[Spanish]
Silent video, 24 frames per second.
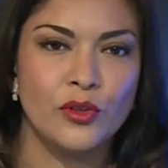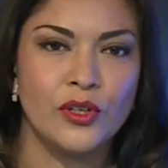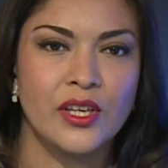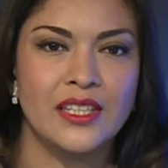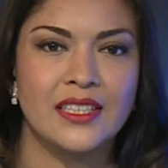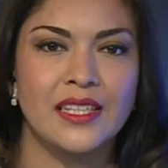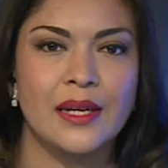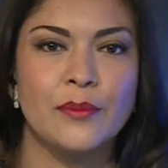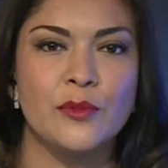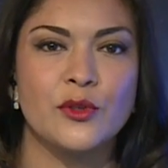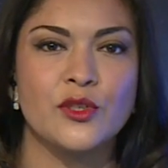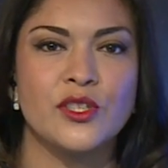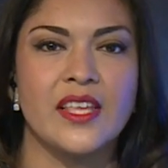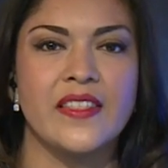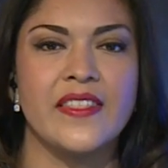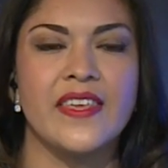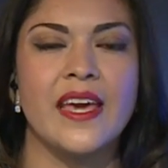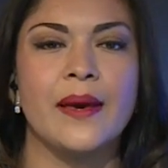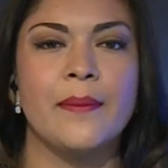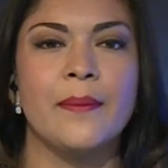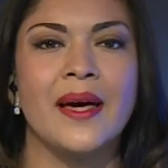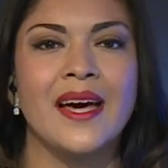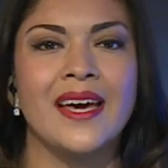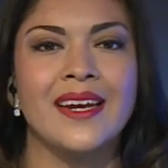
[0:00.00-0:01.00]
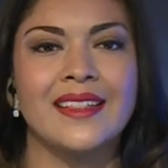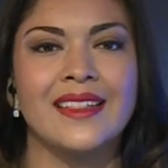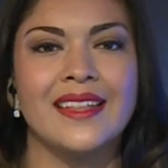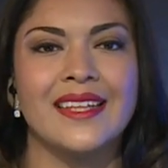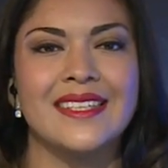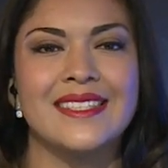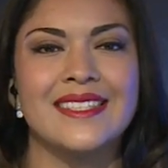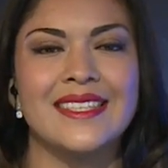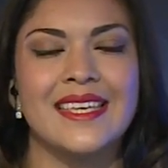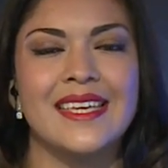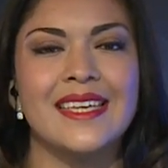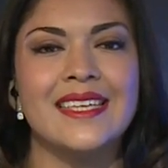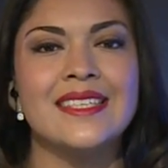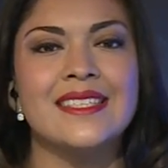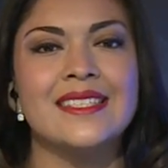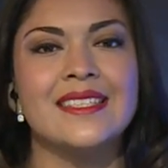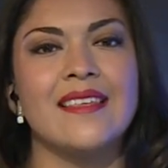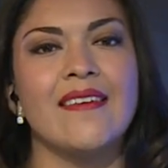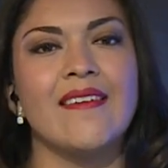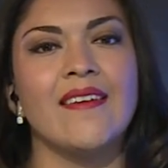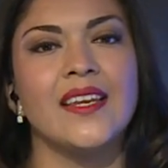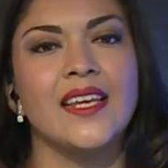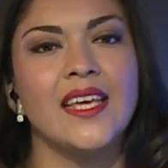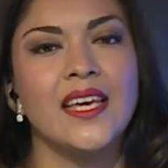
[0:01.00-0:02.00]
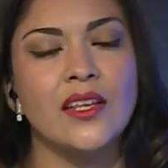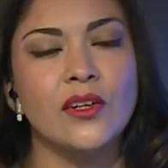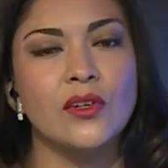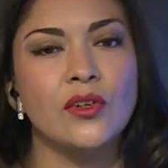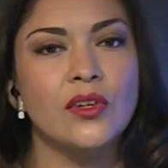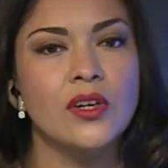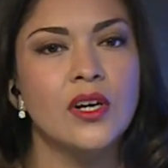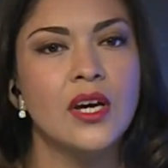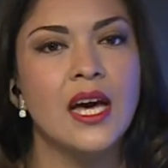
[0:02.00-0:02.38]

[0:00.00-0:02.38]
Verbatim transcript: Ya estamos a día martes 15 de enero.